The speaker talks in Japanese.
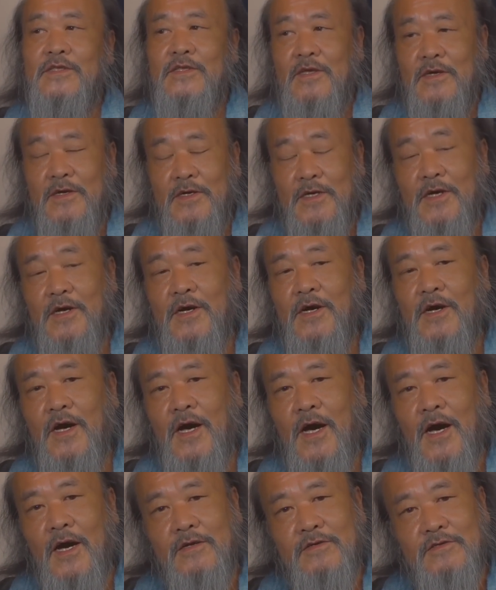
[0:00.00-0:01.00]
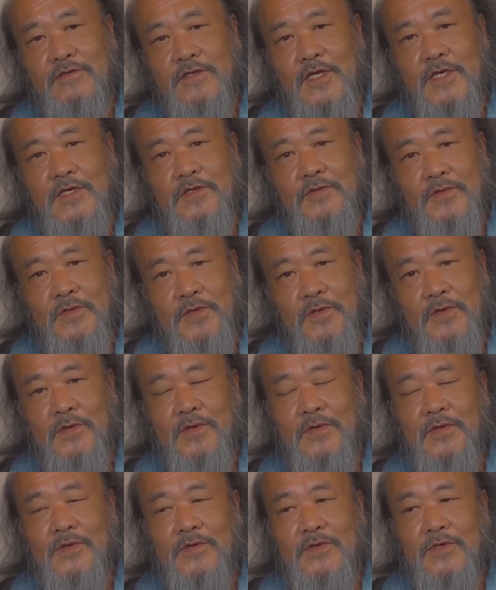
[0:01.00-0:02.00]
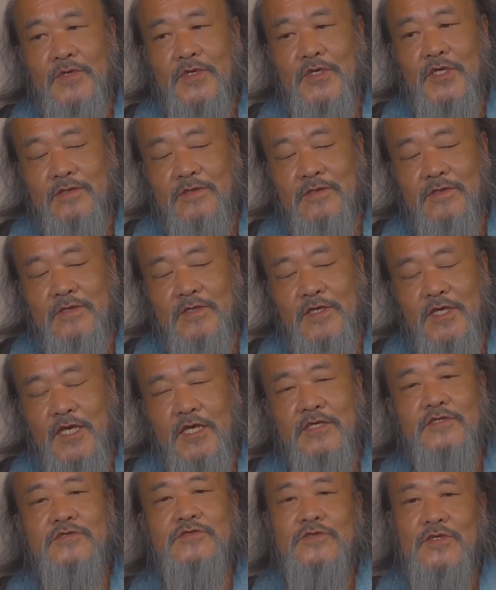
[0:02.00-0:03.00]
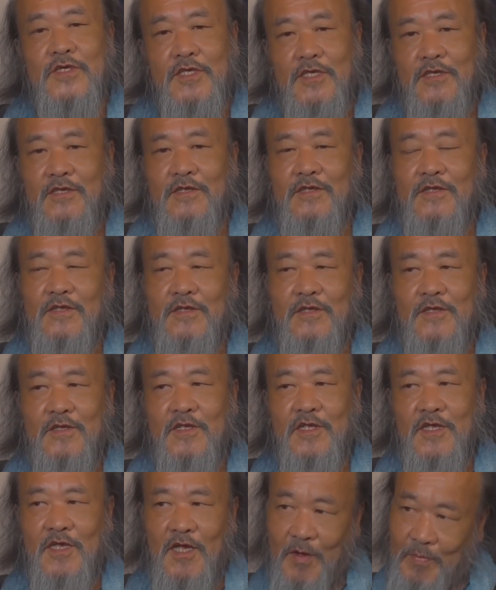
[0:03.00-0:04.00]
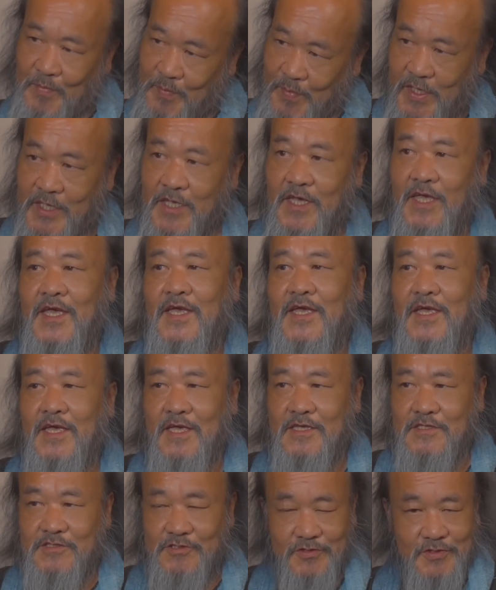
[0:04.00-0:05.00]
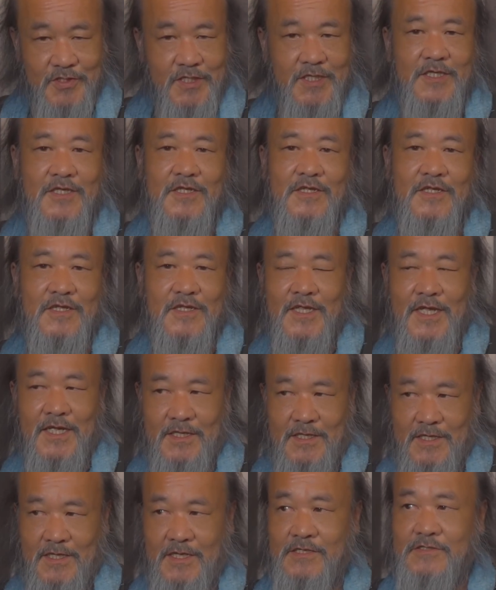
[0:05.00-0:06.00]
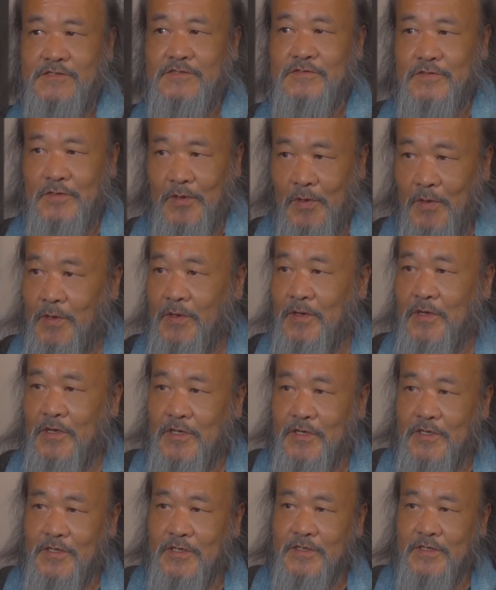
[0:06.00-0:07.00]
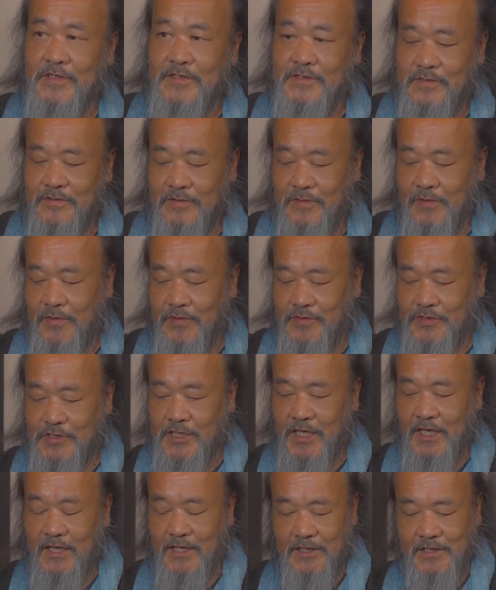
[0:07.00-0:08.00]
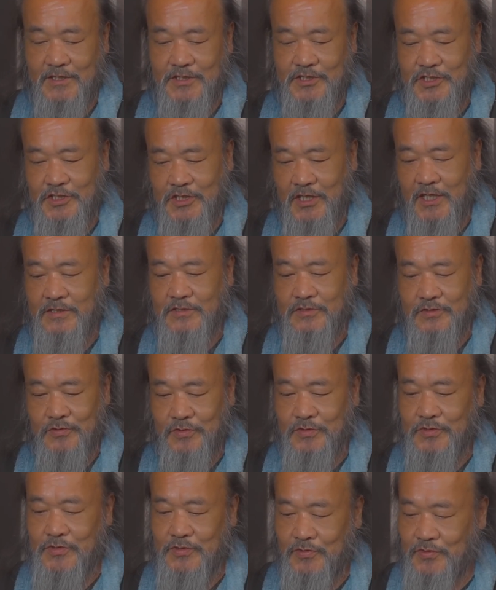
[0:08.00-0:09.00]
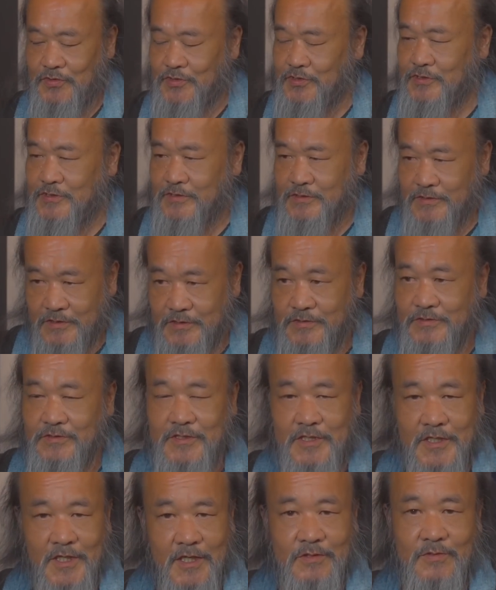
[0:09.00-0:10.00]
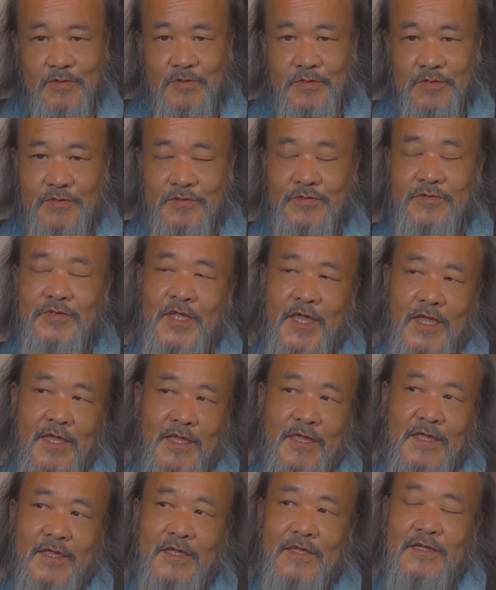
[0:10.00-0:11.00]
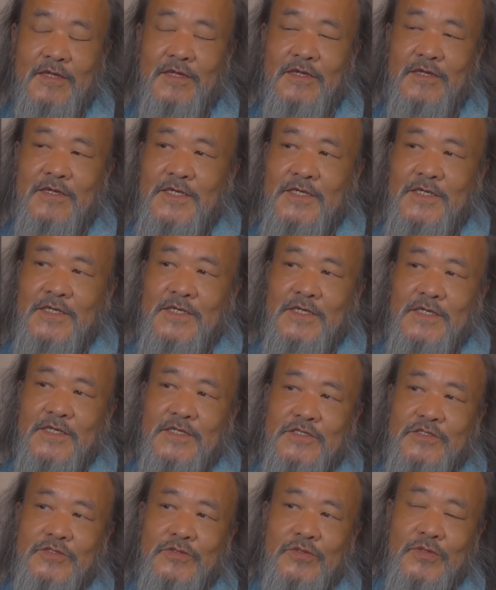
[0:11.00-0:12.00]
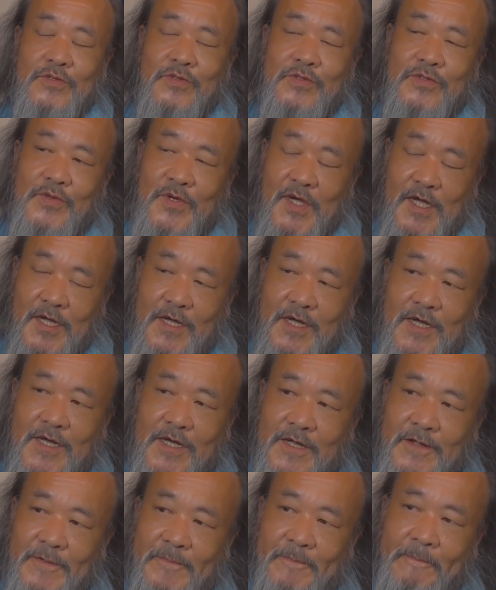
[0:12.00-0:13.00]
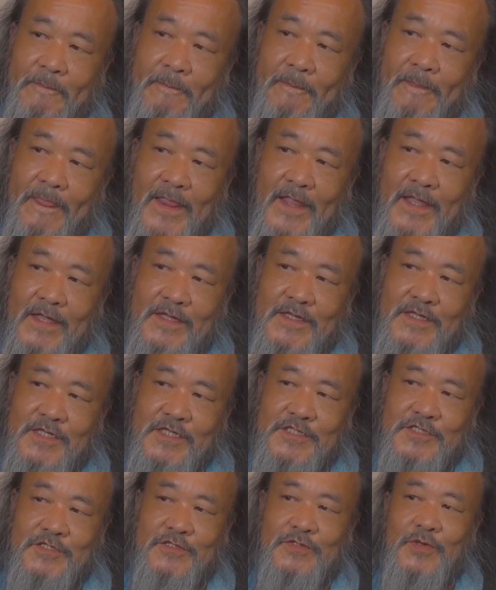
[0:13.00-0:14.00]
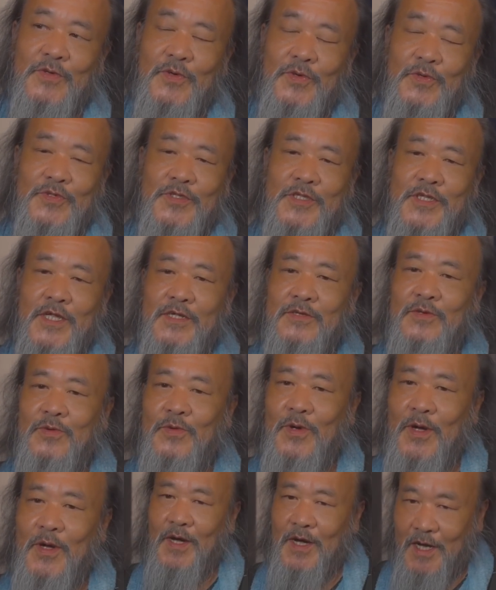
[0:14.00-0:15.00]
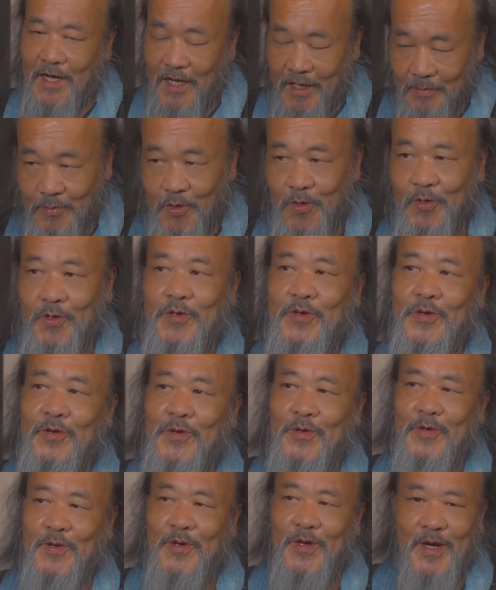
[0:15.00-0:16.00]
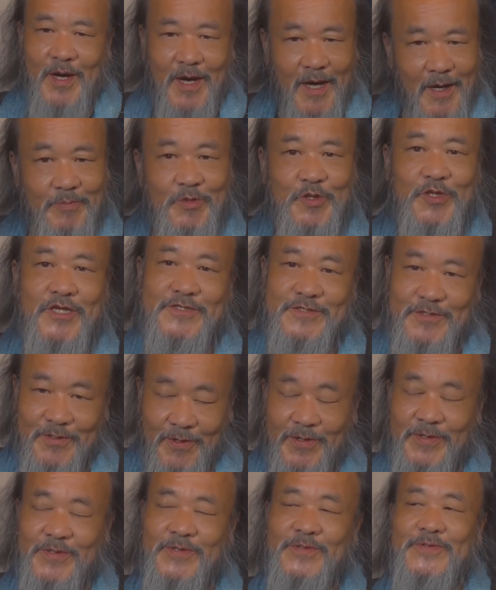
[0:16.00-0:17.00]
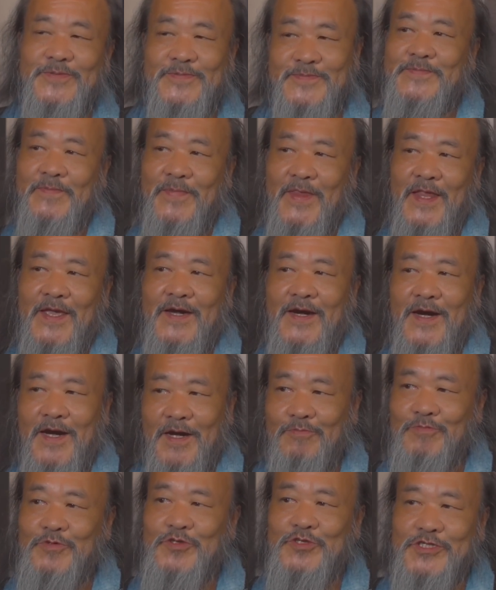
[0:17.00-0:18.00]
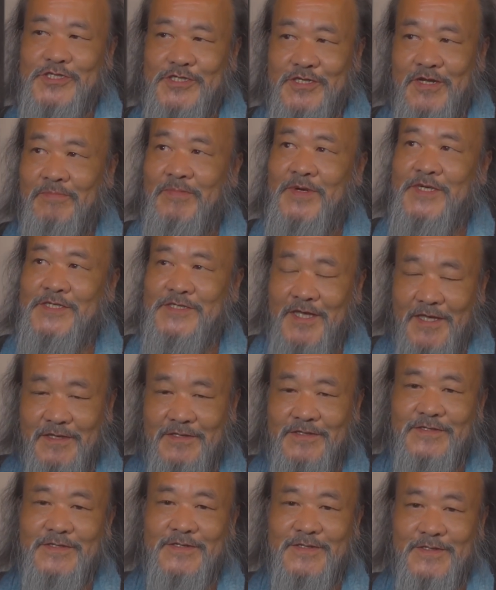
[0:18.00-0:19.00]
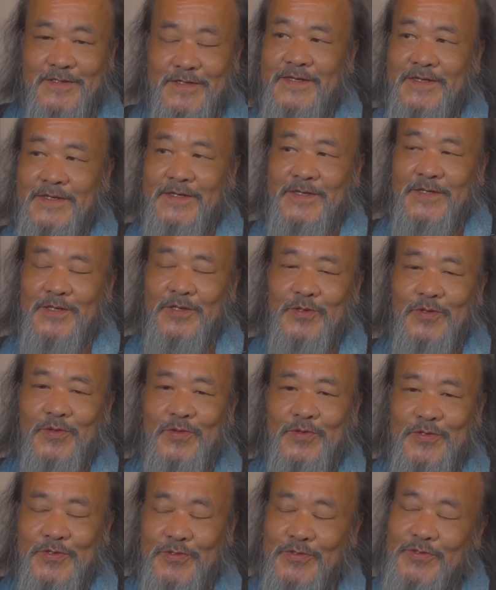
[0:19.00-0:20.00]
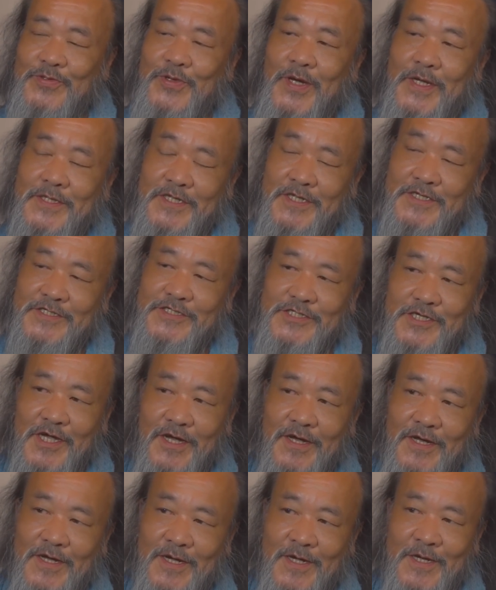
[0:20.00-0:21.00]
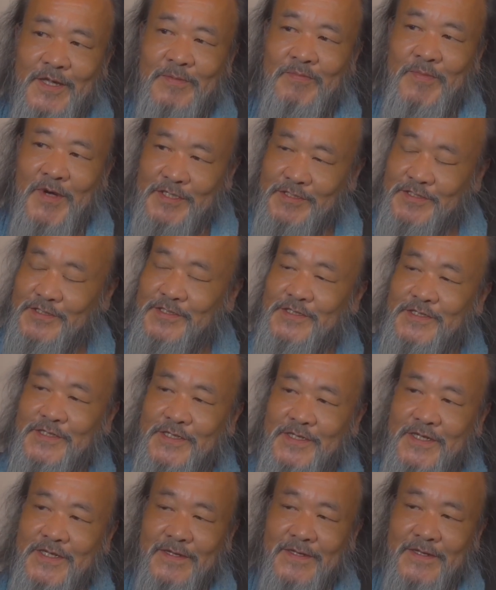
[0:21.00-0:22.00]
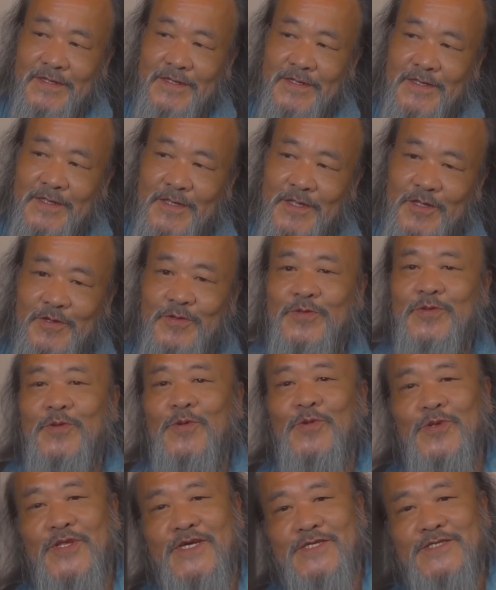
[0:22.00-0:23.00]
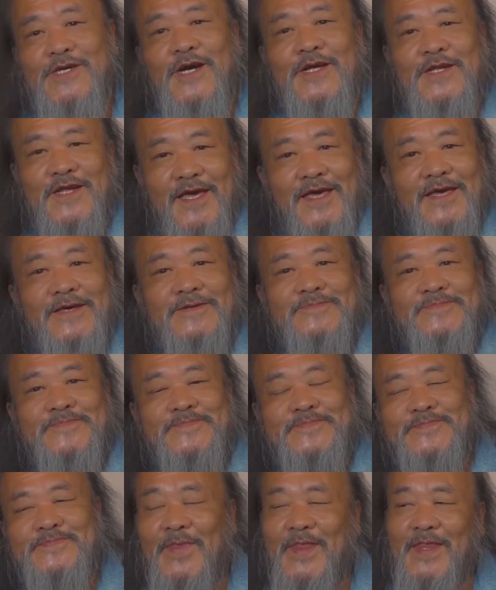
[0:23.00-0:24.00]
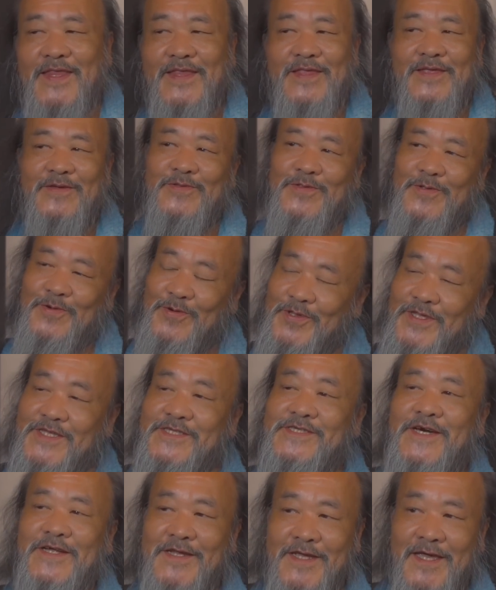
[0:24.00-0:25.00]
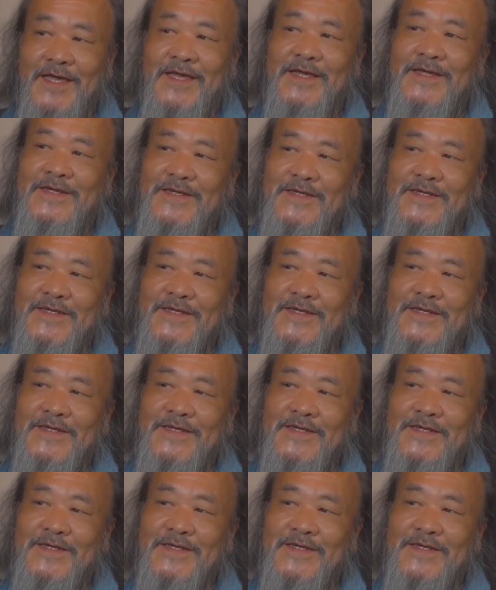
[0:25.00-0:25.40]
だからある程度の決意やっぱね決意なんですよ5次元次元上昇するんだというねそういうことが必要なのかもかもですよかもしれませんという話がありますっていうとこですかねっていうとこですかね。